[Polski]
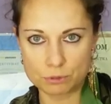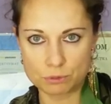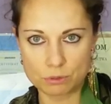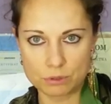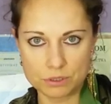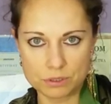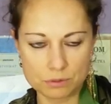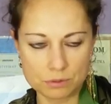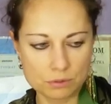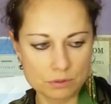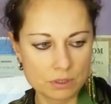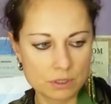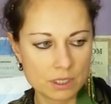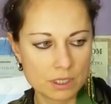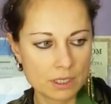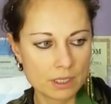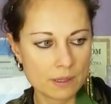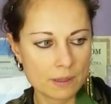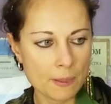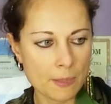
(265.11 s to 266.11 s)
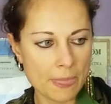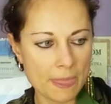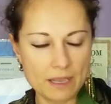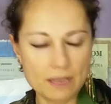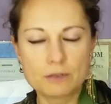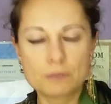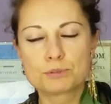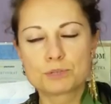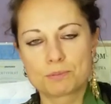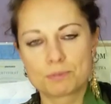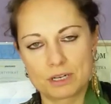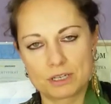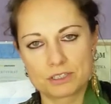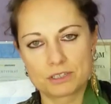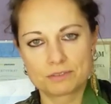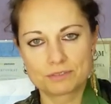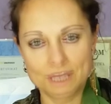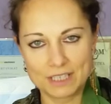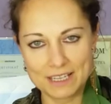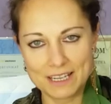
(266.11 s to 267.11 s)
słońcu. Y,
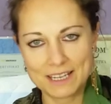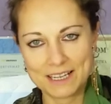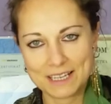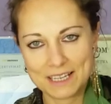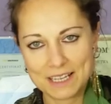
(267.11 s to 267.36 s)
przepraszam, w tej,